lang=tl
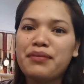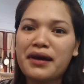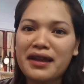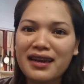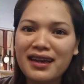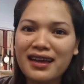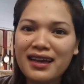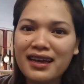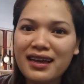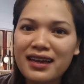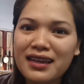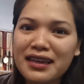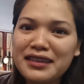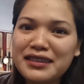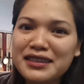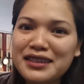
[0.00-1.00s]

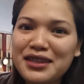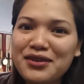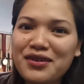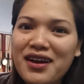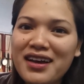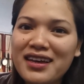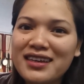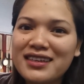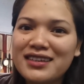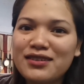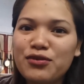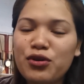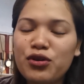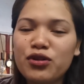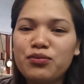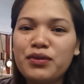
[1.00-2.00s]
para less na yung
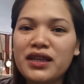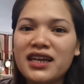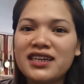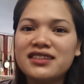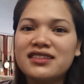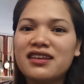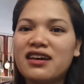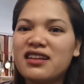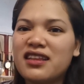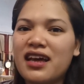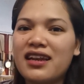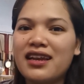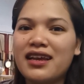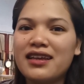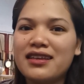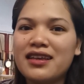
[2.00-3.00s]
aking world bilang isang
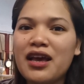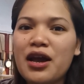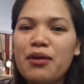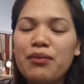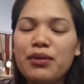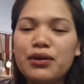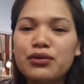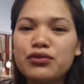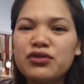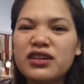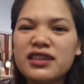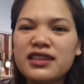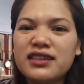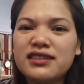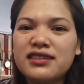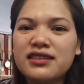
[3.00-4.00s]
nanay.
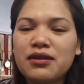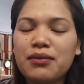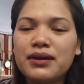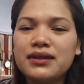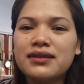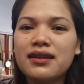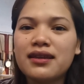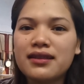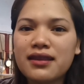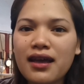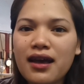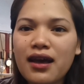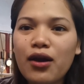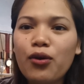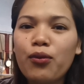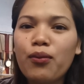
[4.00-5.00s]
Marunong na rin siya
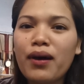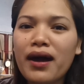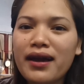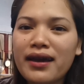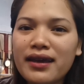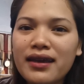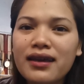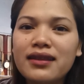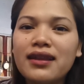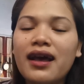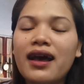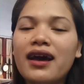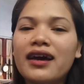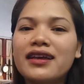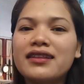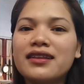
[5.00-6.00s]
magsalita, kumain,
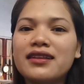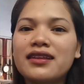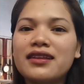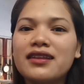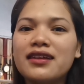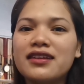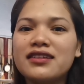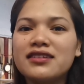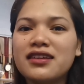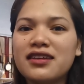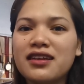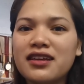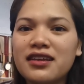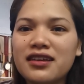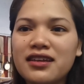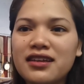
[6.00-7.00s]
nakakaintindi na rin siya
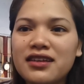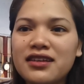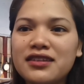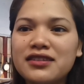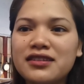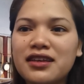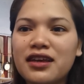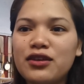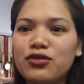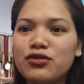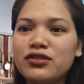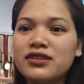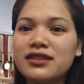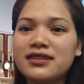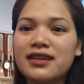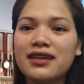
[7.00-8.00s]
na English. Kaya
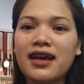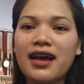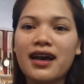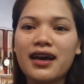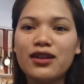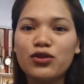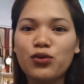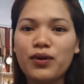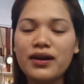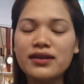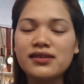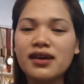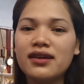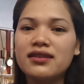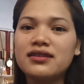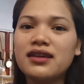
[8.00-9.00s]
yun isa nakakatuwa
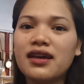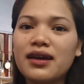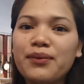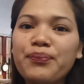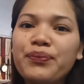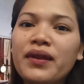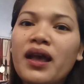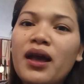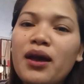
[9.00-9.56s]
sa kanya.